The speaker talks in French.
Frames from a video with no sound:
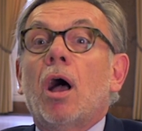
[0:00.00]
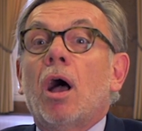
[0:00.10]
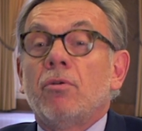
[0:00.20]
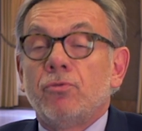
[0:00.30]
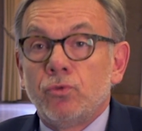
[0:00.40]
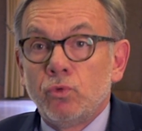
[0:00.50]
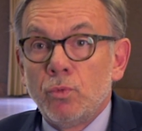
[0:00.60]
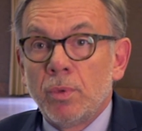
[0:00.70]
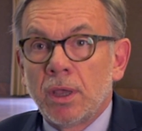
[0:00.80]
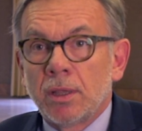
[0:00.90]
à vue
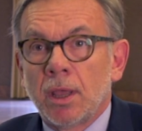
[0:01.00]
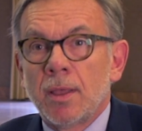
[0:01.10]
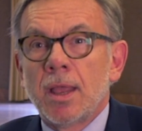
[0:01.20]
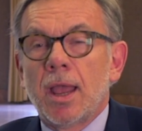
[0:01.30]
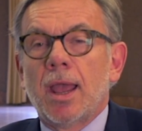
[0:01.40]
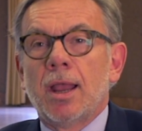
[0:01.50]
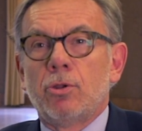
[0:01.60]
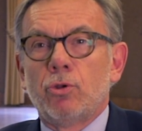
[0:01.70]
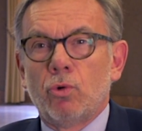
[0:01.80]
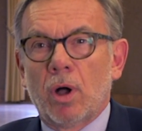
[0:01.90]
humaine,
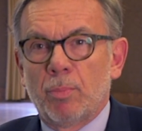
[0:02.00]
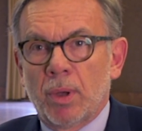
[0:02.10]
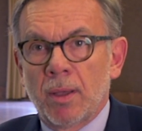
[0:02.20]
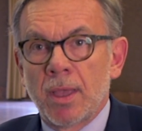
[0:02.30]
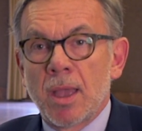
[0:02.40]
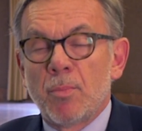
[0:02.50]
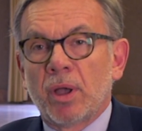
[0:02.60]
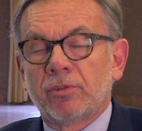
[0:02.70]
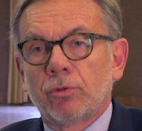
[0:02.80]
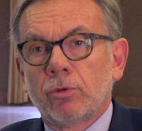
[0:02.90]
elle ne l'aura pas.
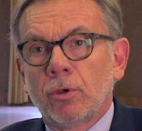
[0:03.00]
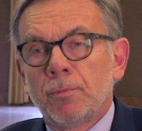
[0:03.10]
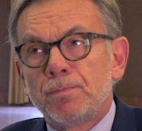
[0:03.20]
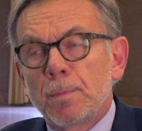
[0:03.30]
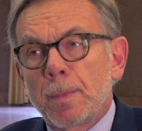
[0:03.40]
Parce que